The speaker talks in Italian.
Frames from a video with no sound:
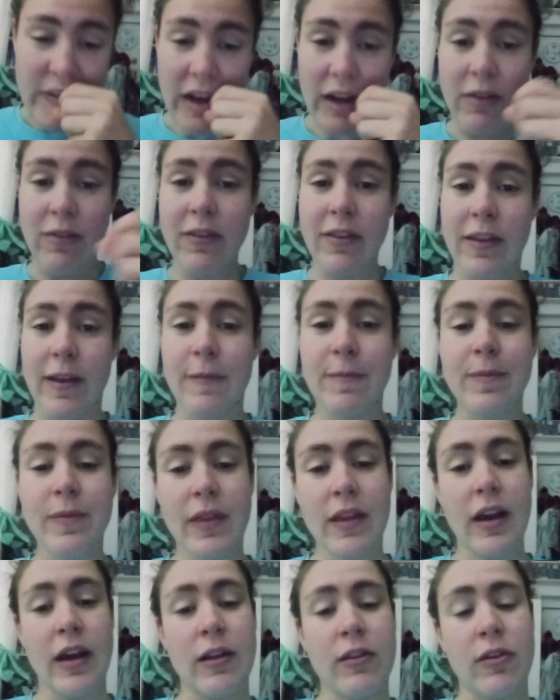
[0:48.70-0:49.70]
Salute.
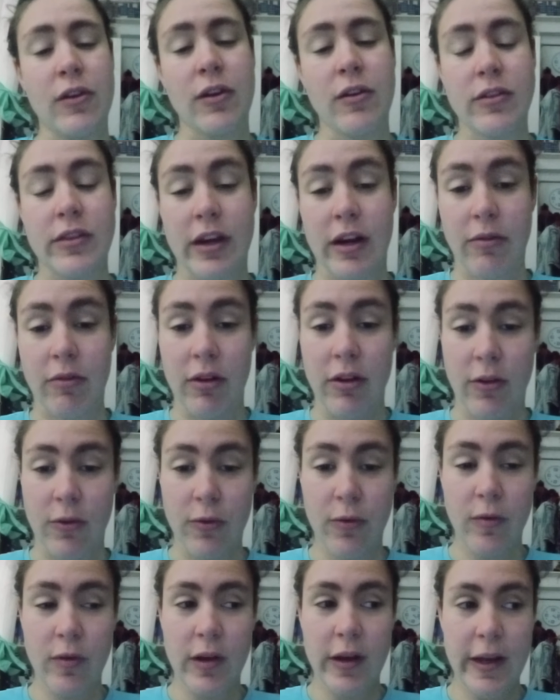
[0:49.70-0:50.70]
Allora, oltre a quello
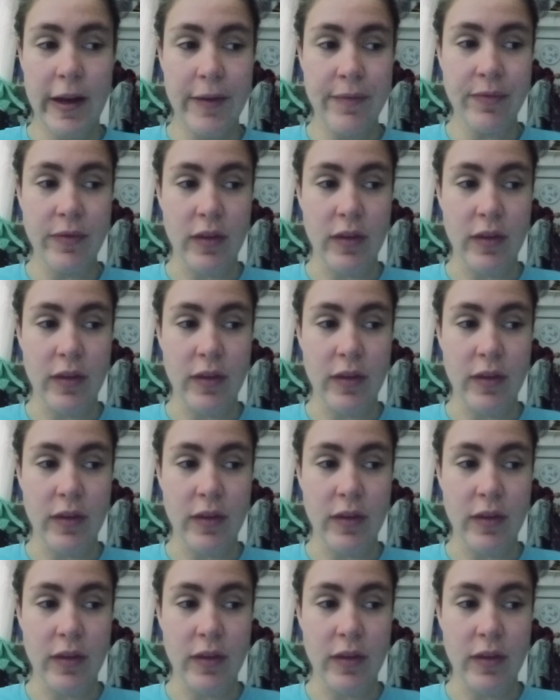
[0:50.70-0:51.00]
nulla,